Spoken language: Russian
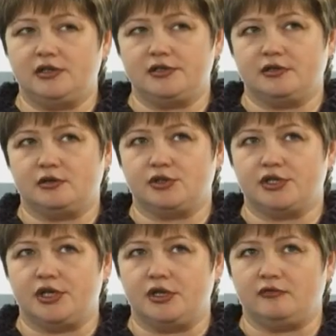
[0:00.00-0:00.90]

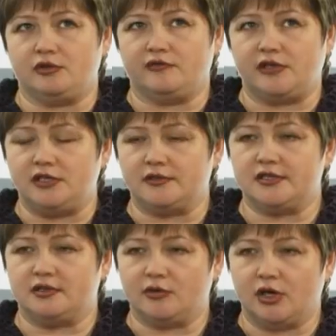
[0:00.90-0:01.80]
лесонарушений вот в
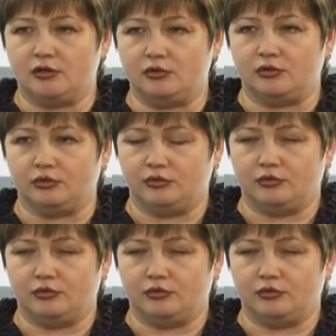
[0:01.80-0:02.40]
2011 году